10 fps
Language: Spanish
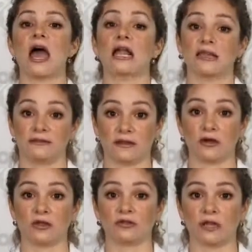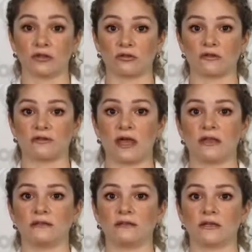Les dejo los datos
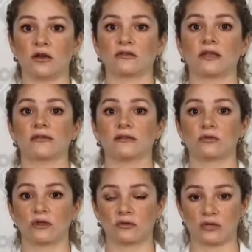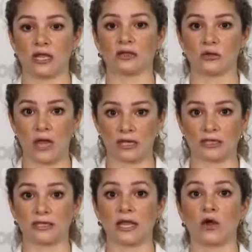estadísticos de la situación actual
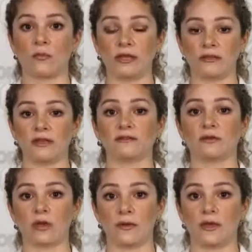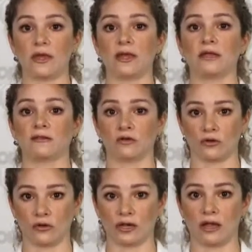de COVID-19 en
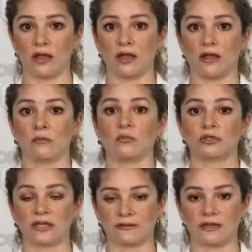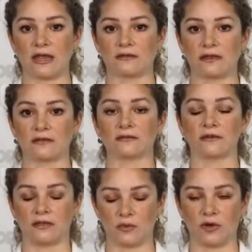Sonora. Muchas gracias
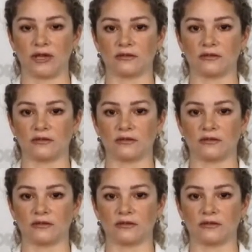y buenas